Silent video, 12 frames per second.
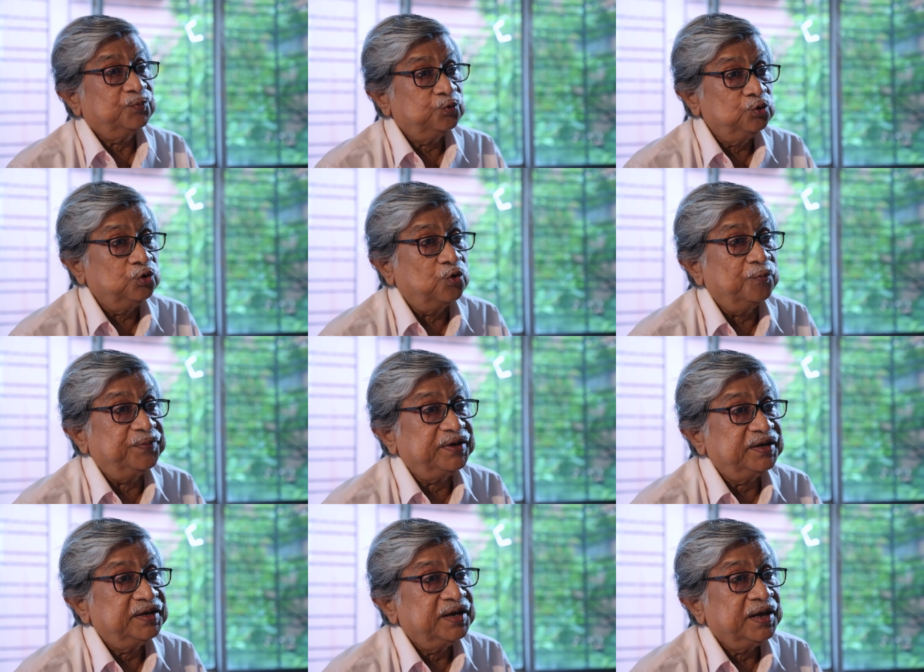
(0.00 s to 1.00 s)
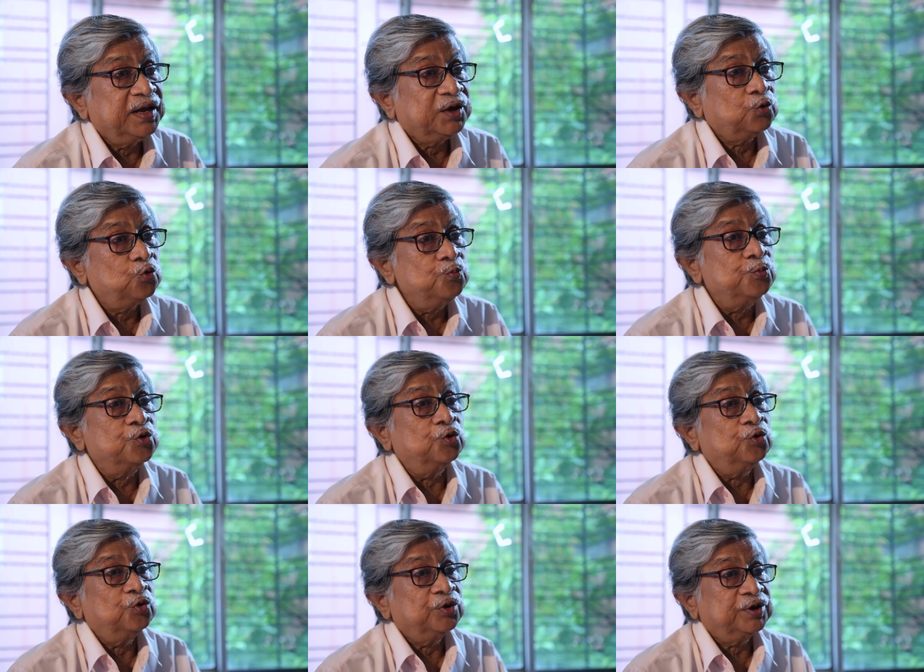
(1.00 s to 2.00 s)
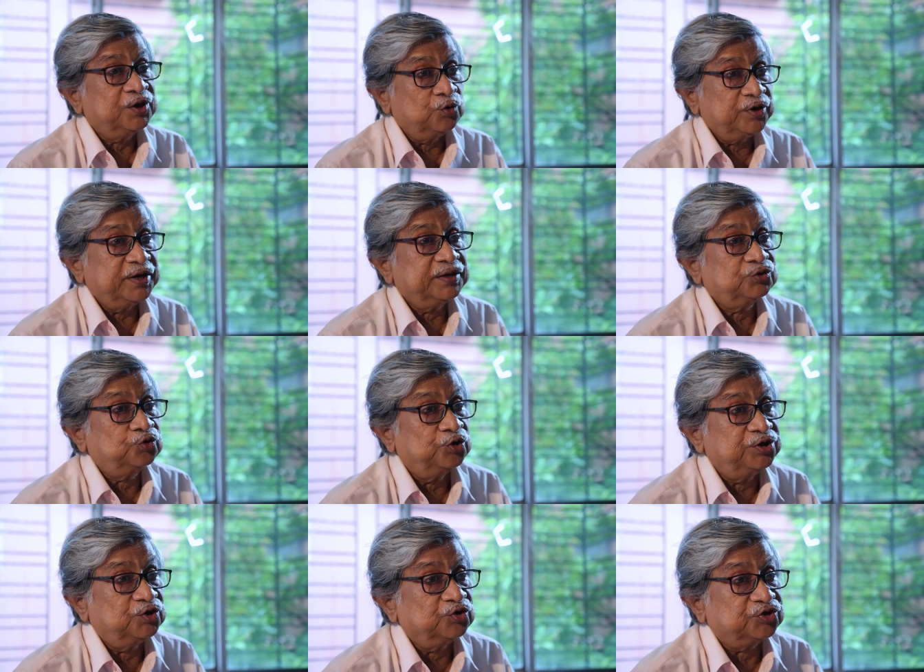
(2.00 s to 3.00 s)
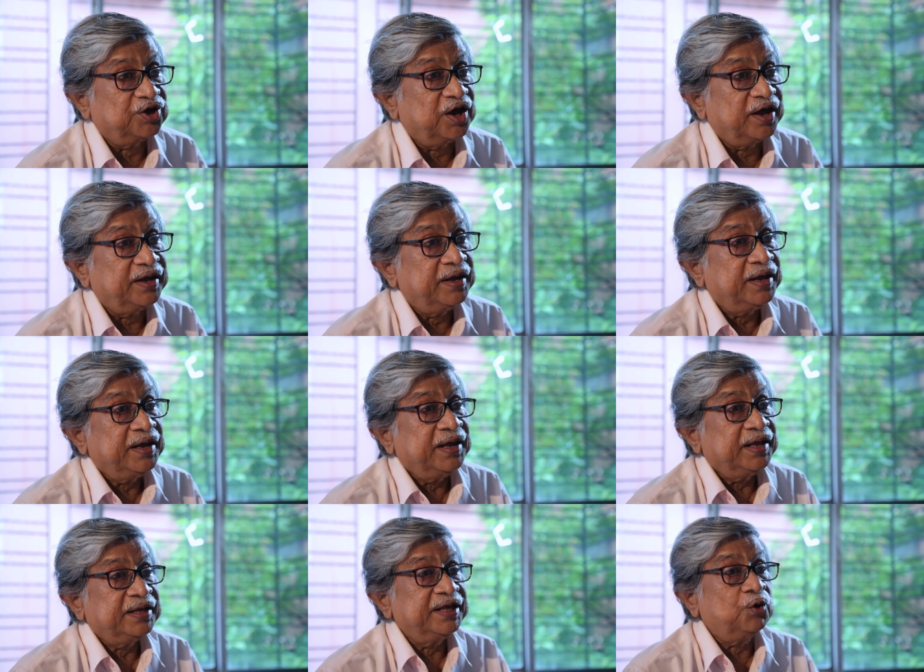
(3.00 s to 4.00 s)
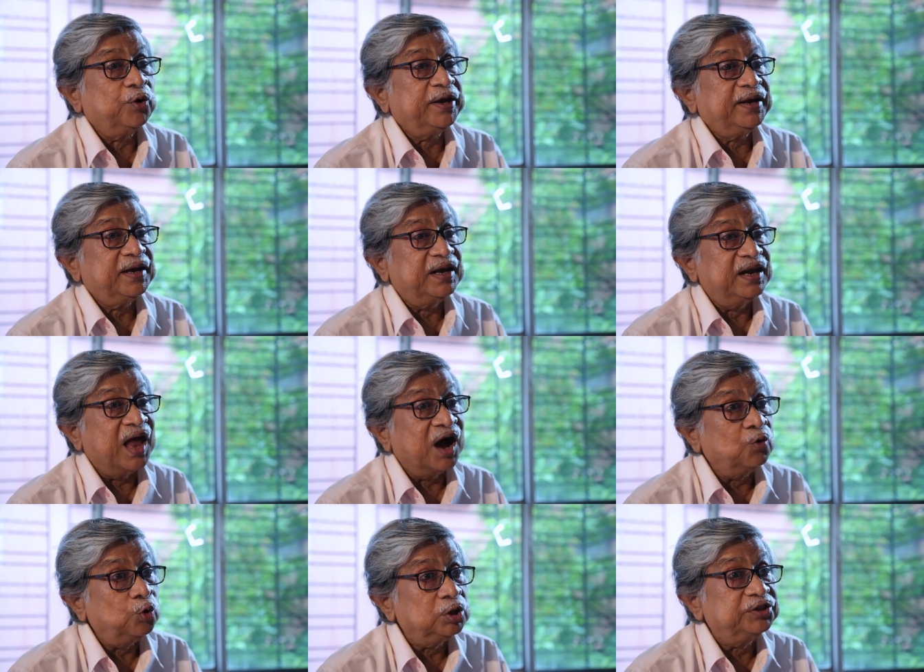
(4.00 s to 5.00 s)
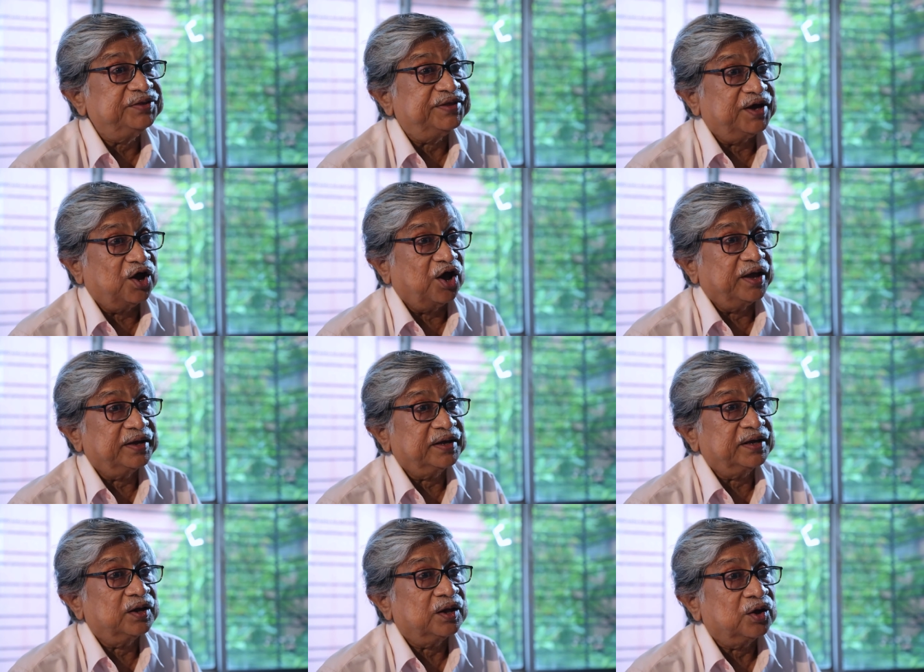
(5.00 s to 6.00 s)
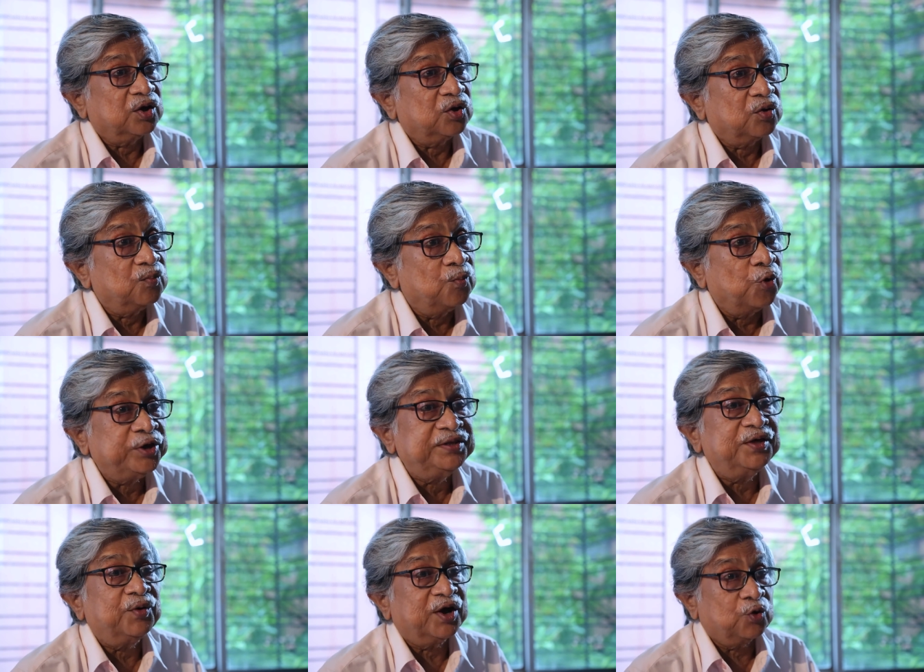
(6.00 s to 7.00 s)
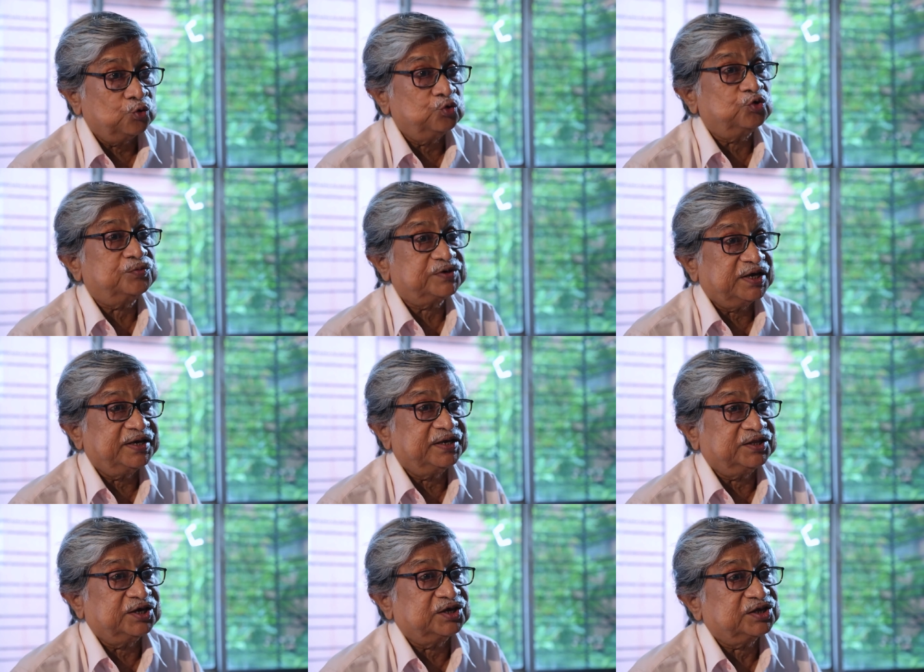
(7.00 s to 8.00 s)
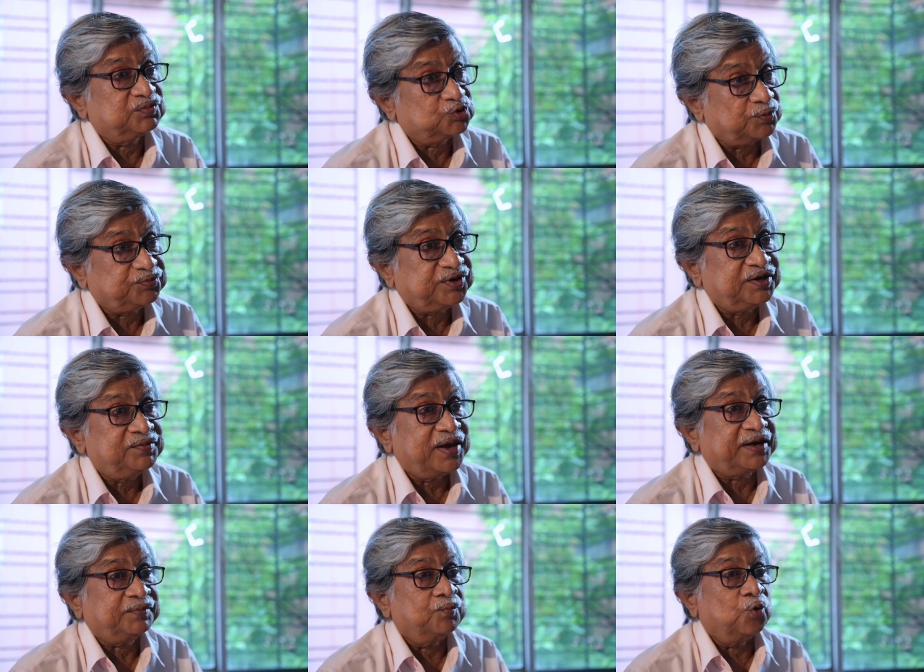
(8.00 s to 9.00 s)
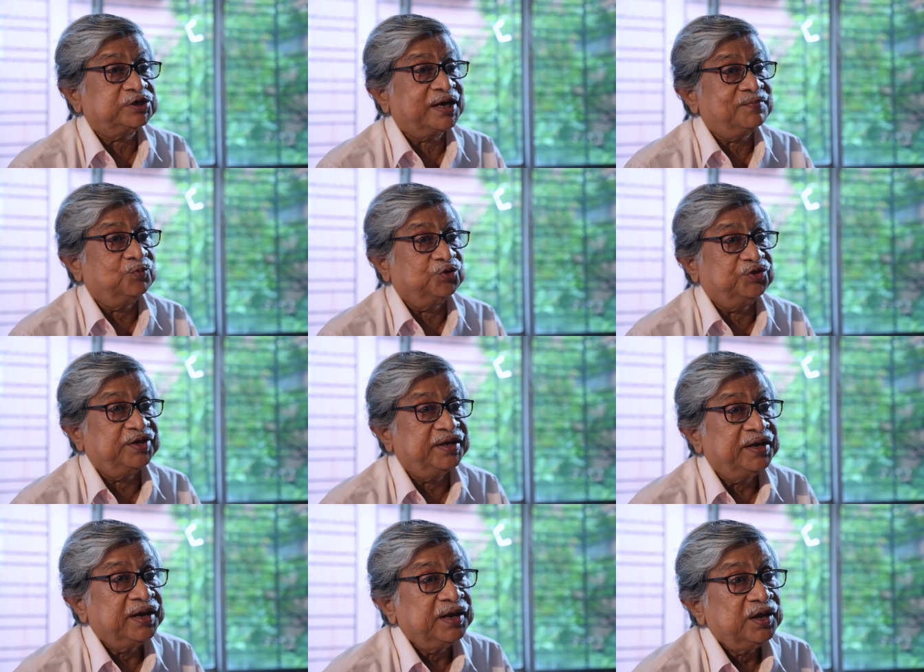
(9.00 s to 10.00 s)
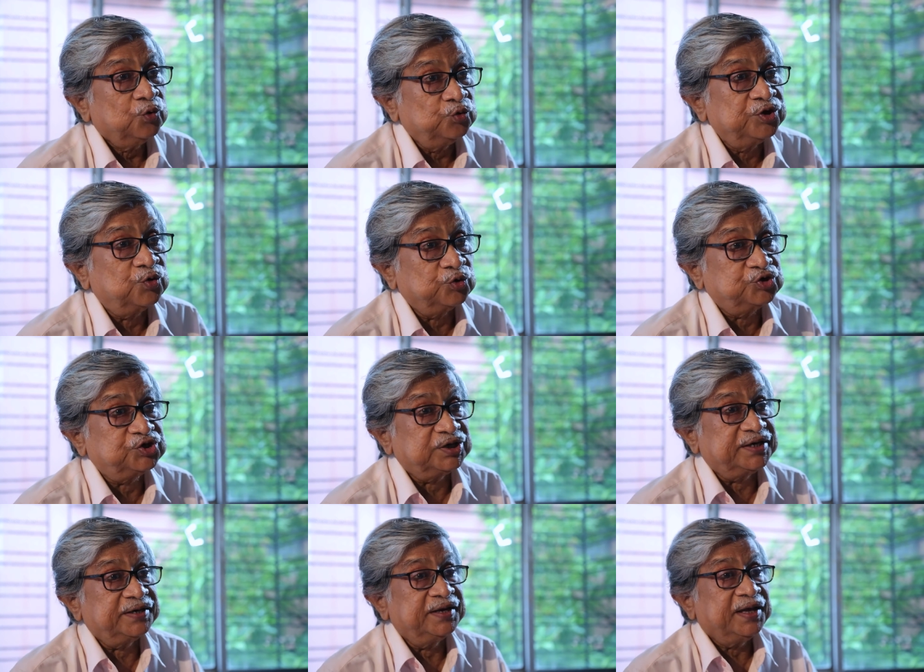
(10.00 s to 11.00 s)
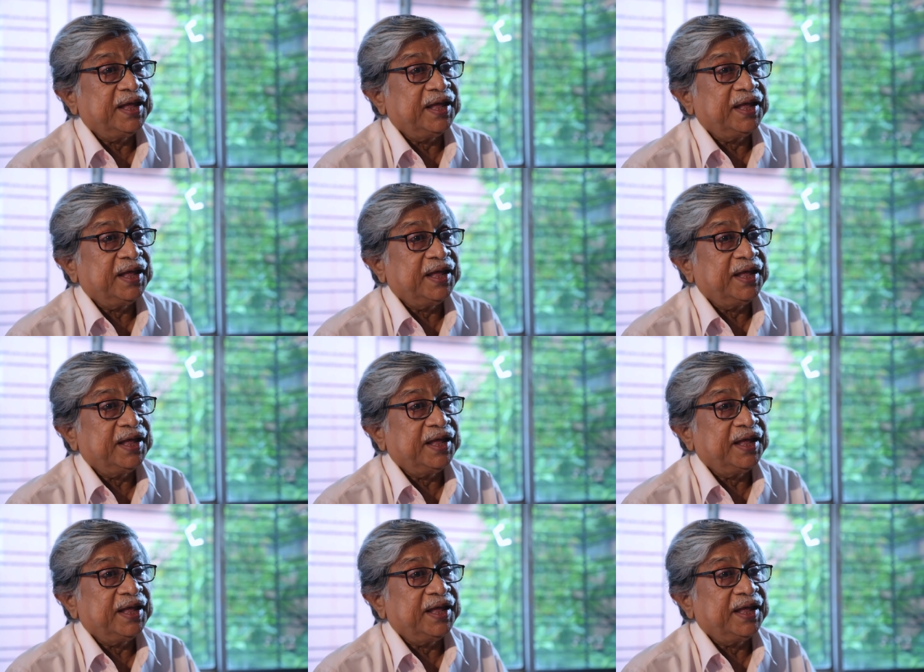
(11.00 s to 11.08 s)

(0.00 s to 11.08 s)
ফুলকপি কুমড়ো কি করে তৈরি করতে হয় কি করে লাঙল দিতে হয় মই দেওয়া গরুর সেই এতে সবথেকে এক মজার মধ্যে উনি করছিলেন